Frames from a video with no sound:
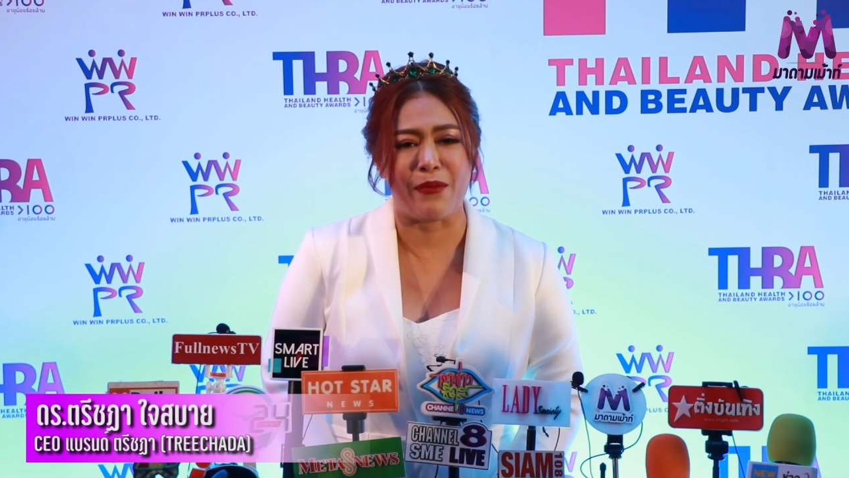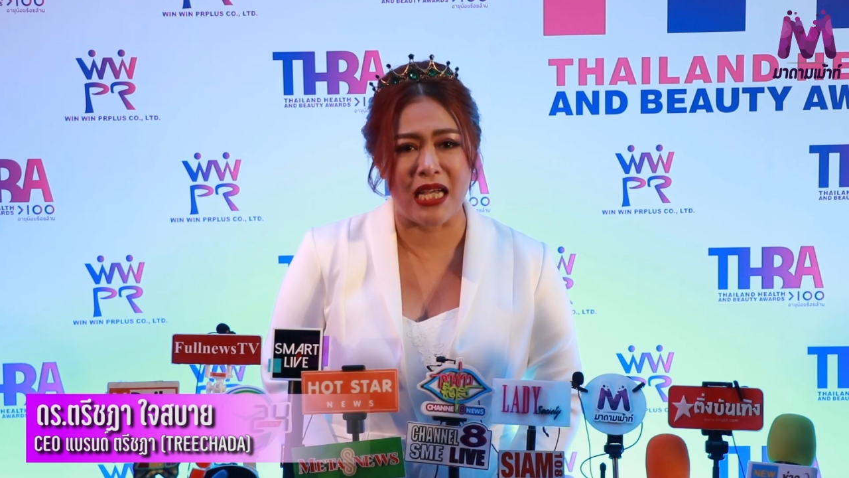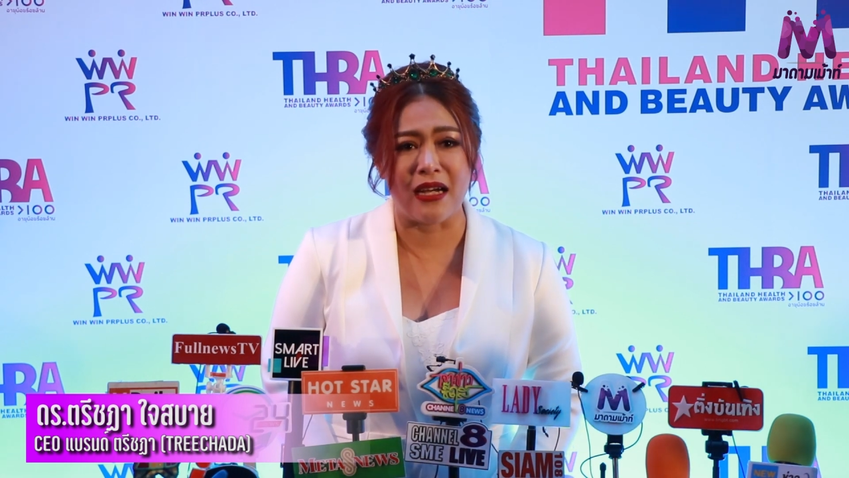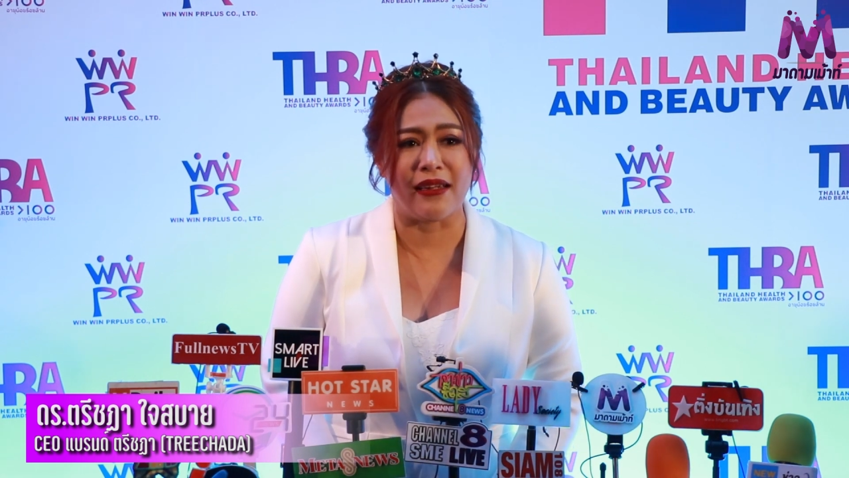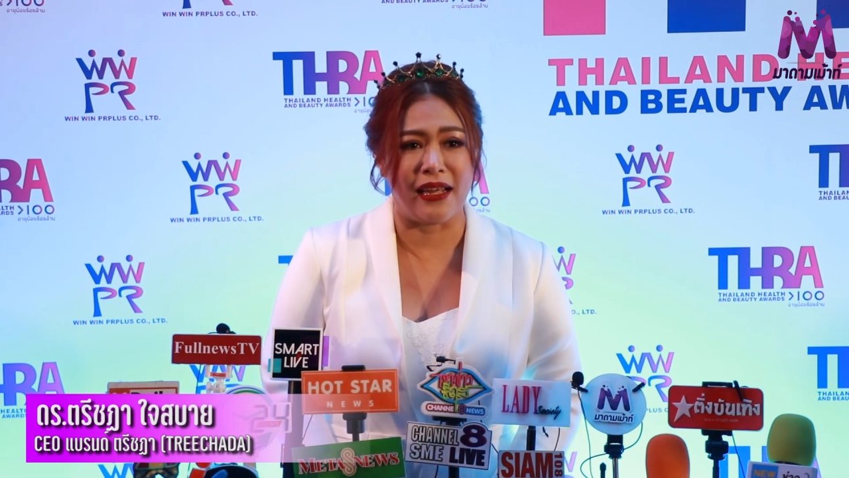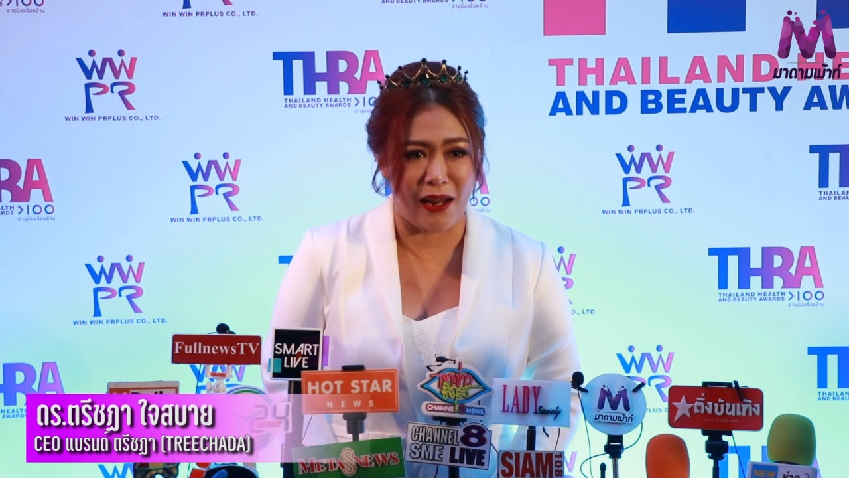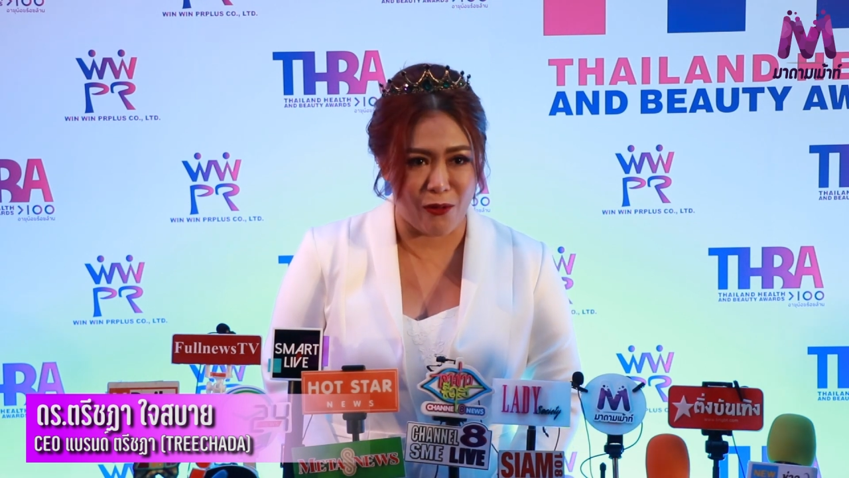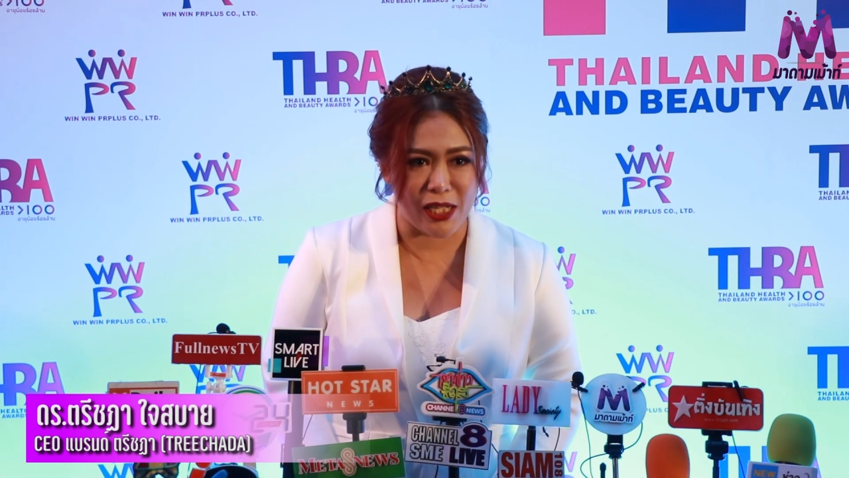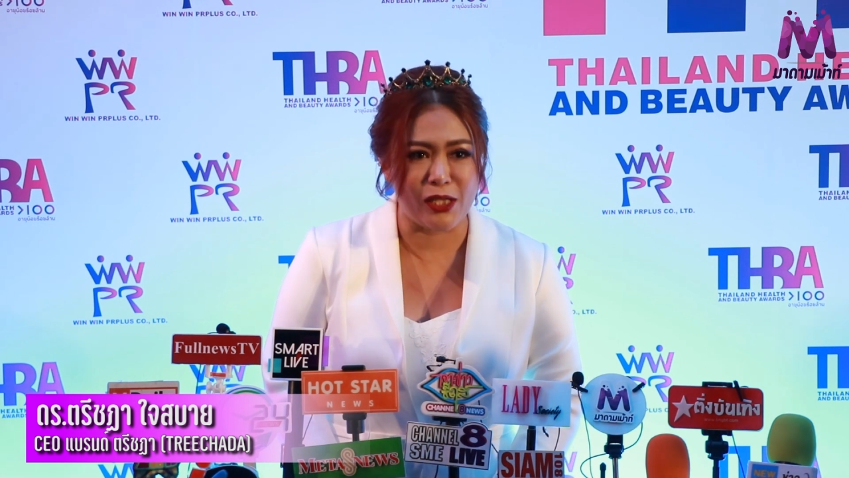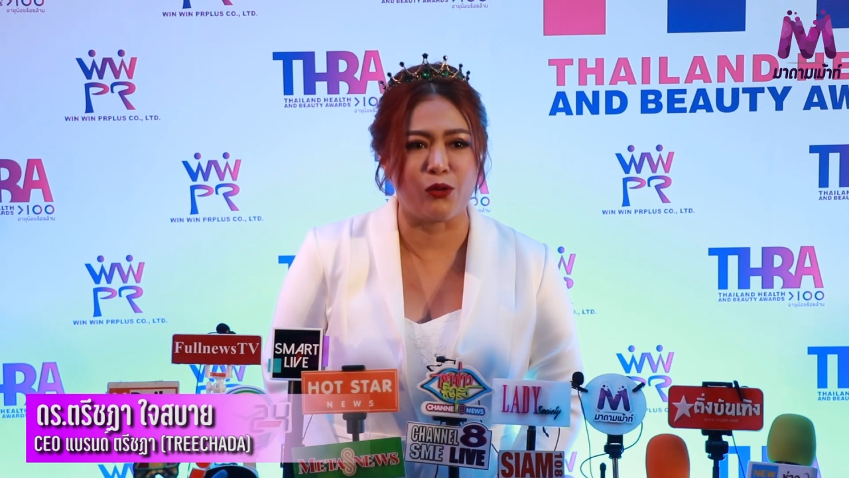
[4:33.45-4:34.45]
มีเงินได้เร็
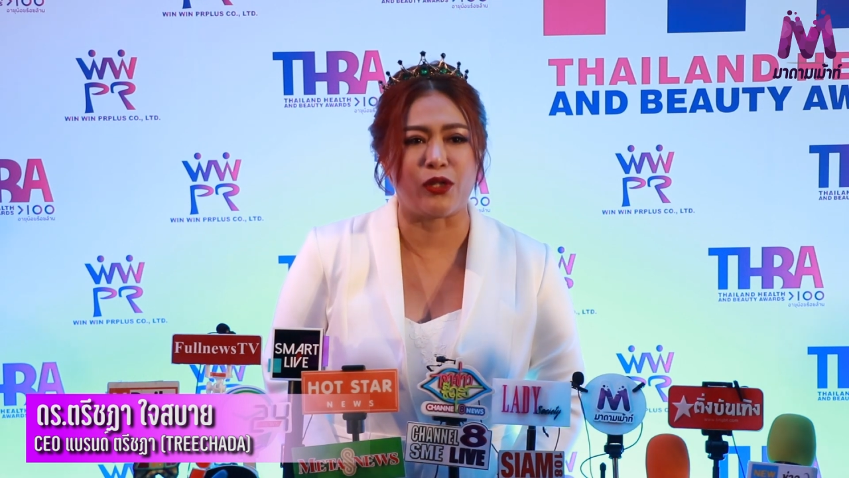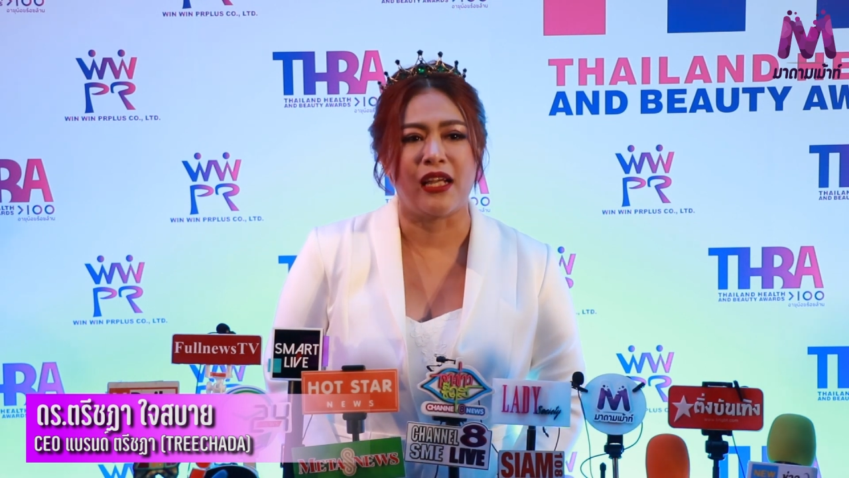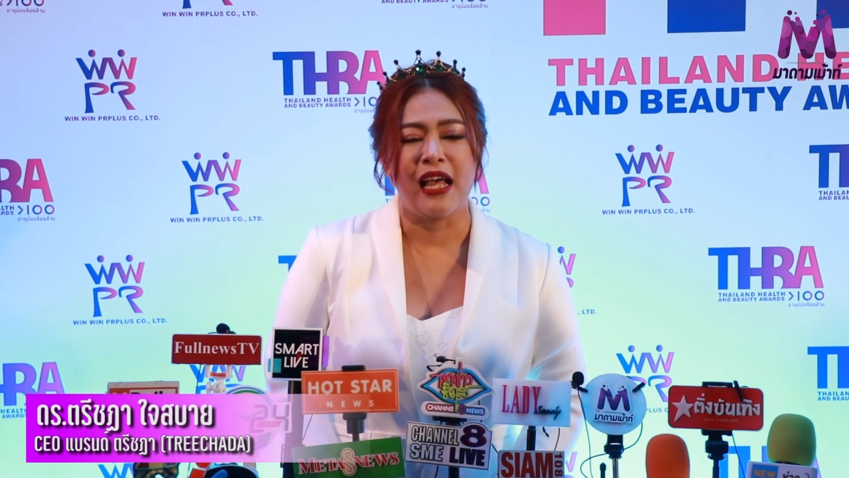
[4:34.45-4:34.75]
วที่สุด